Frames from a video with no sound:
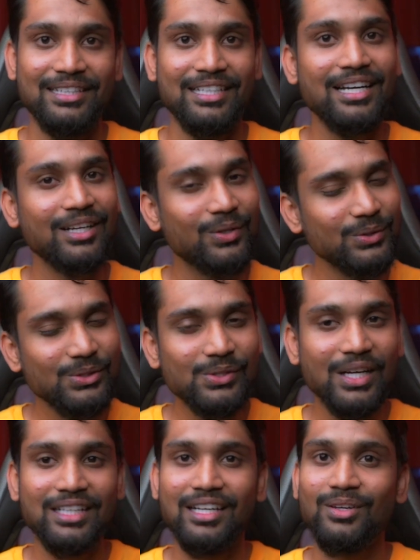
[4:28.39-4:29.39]
வந்தால்
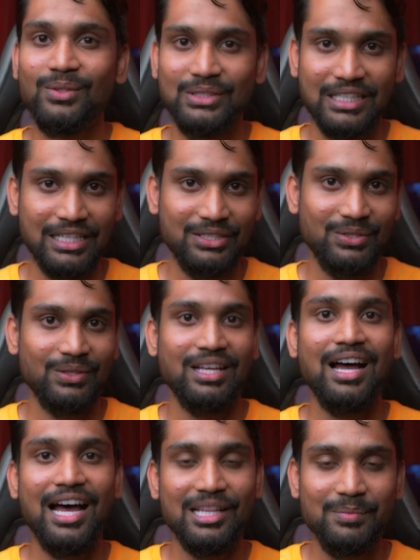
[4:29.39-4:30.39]
கொஞ்சம் அதெல்லாம் கொஞ்சம் கஷ்டம்
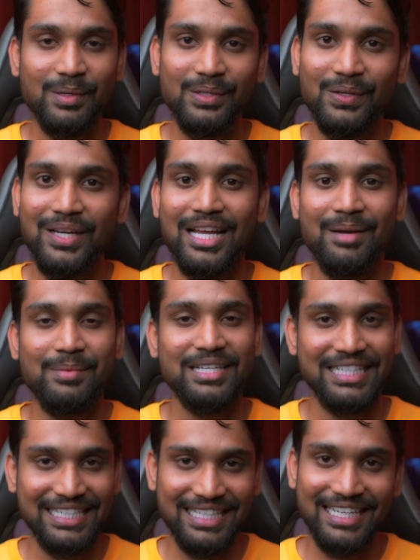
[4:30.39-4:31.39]
தான் அது மட்டும்
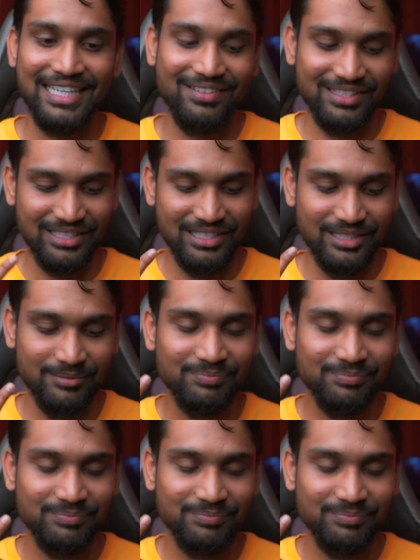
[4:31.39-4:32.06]
இல்லாமல் நீங்களே வந்து